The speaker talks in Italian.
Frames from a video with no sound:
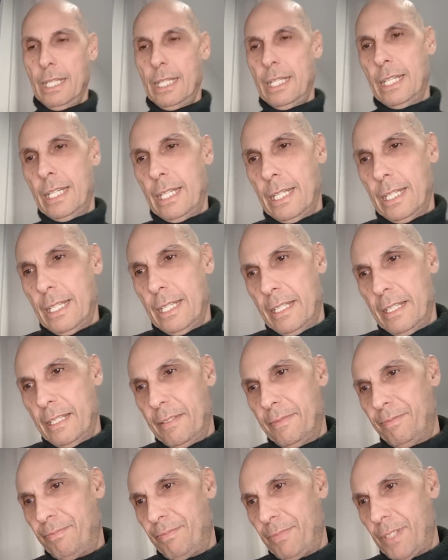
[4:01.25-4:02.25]

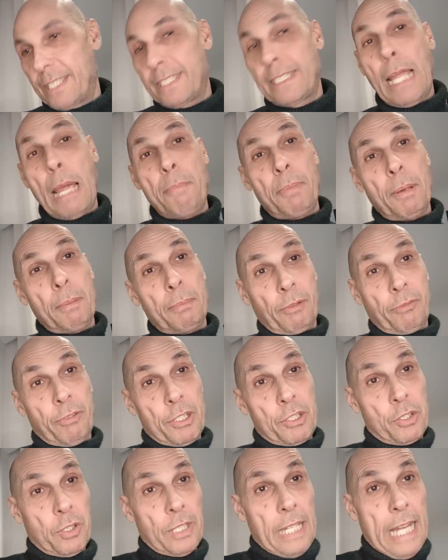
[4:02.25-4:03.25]
eh, step
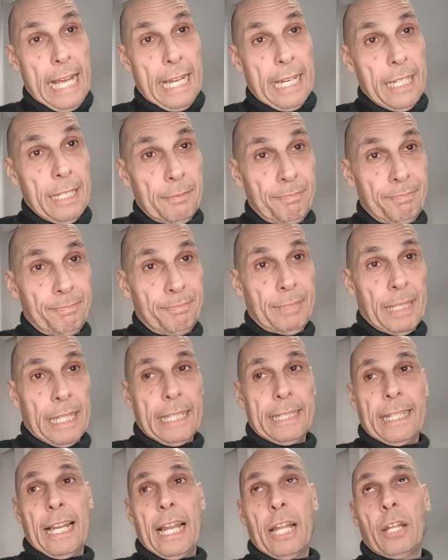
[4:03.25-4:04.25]
professionale,
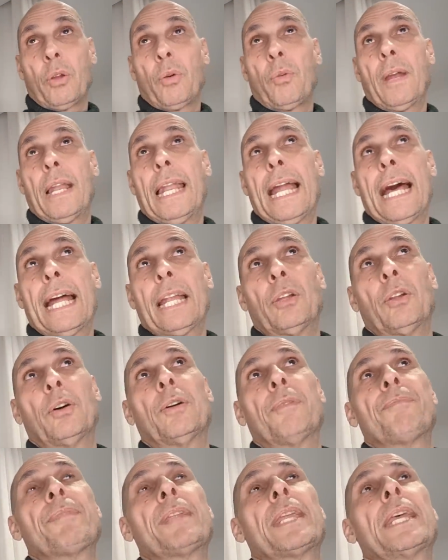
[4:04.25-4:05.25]
perché tra l'altro
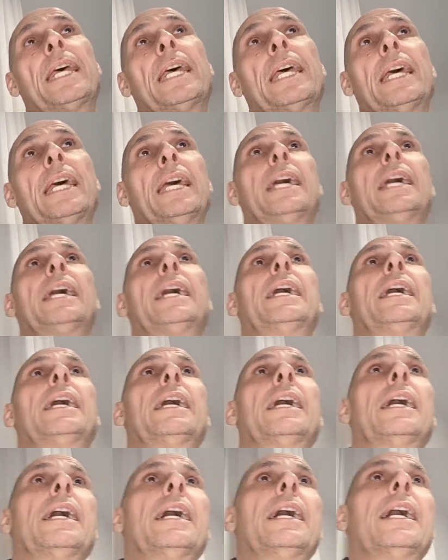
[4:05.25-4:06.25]
quell'anno
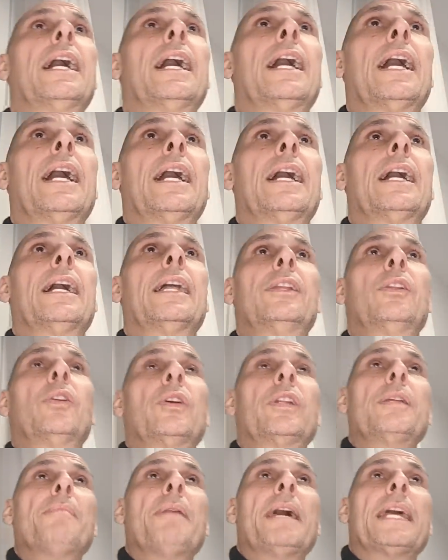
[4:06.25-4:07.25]
eh,
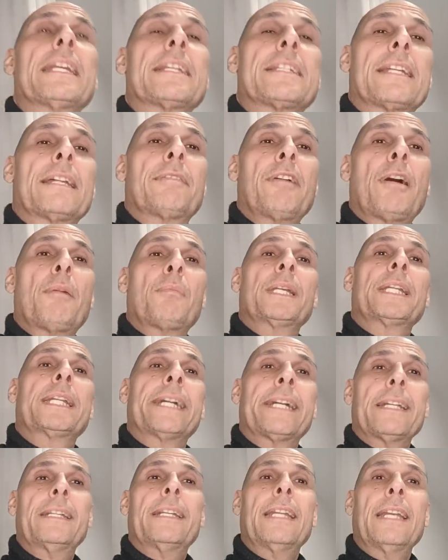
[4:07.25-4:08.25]
noi di Medias avevamo i
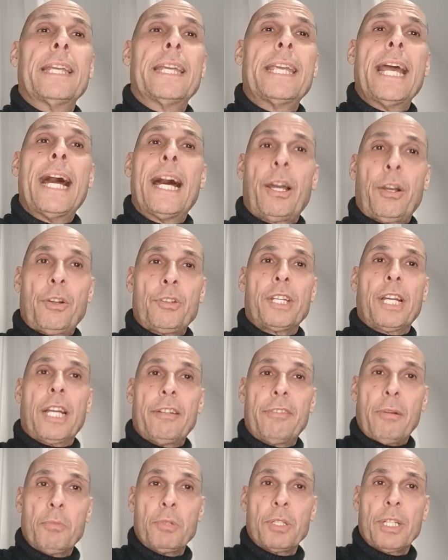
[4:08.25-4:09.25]
diritti in chiaro, c'era
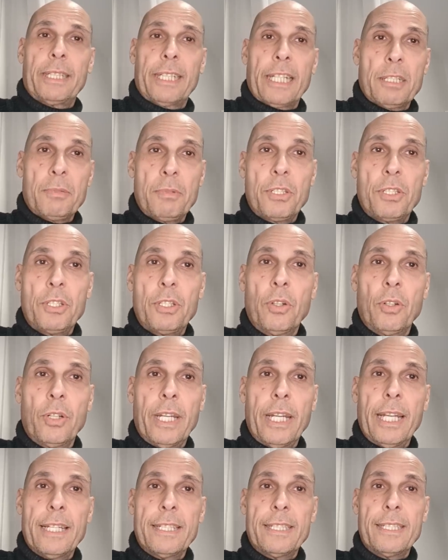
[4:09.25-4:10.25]
la famosa
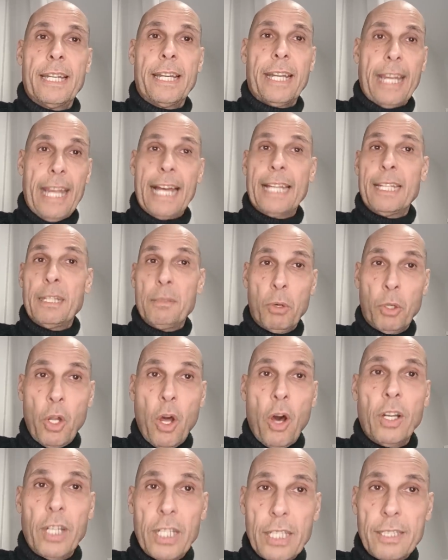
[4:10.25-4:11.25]
trasmissione Serie A di
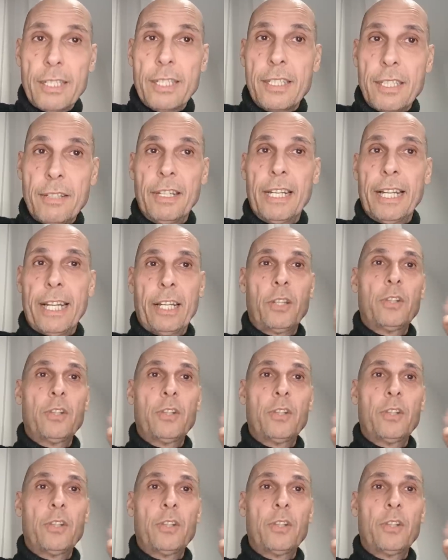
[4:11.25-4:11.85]
Bonolis, se ve la